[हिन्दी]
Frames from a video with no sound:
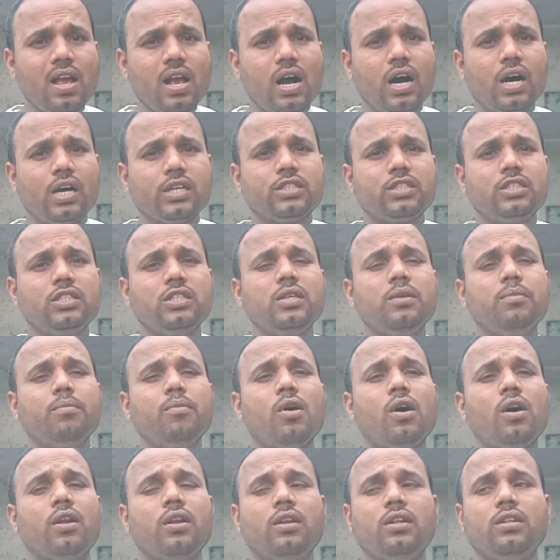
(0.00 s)
अस्सी
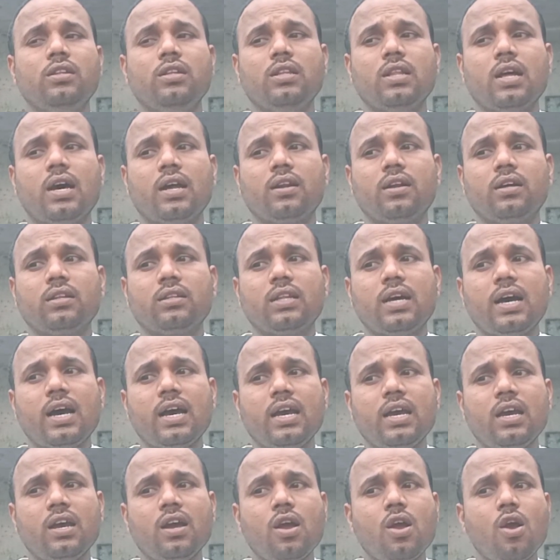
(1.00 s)
बहरीनी दिनार रहता
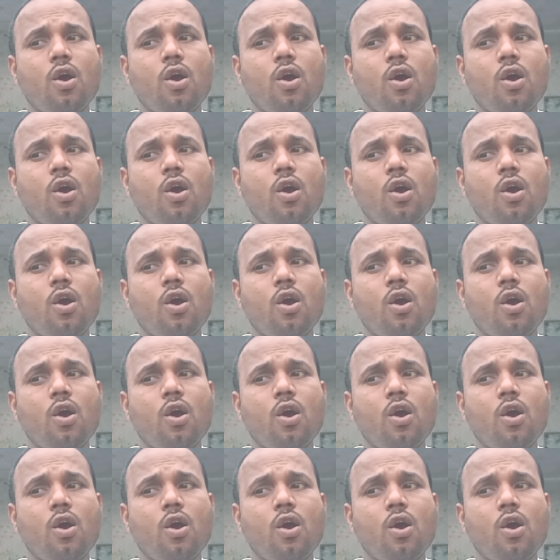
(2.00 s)
है